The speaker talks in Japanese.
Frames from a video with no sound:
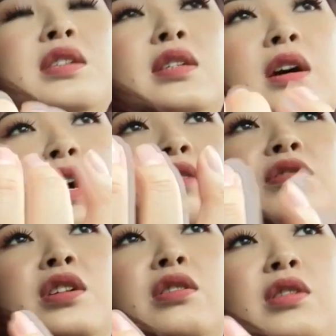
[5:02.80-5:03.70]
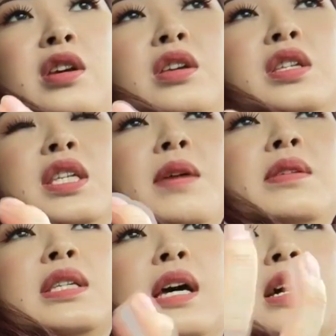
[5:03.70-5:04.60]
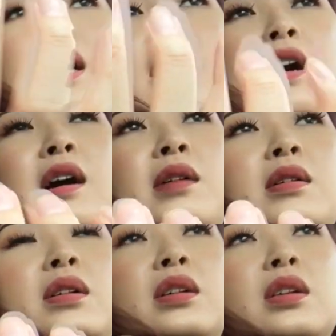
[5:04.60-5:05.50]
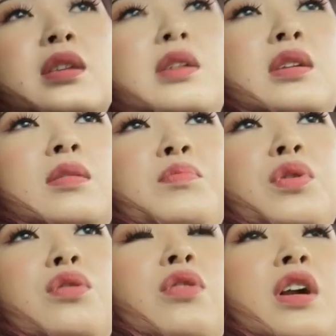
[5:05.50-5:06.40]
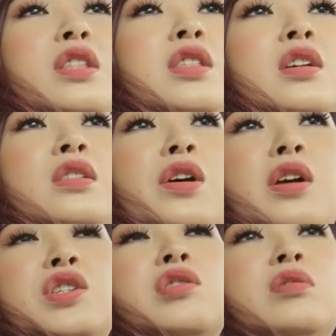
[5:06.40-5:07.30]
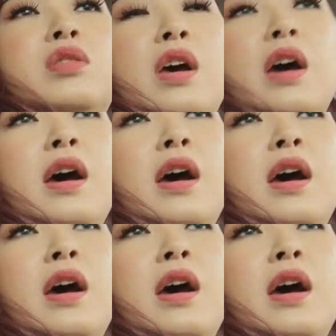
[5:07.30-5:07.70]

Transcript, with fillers: ンサーがあるんだけどね。センサーがぶっ壊れてたらしくて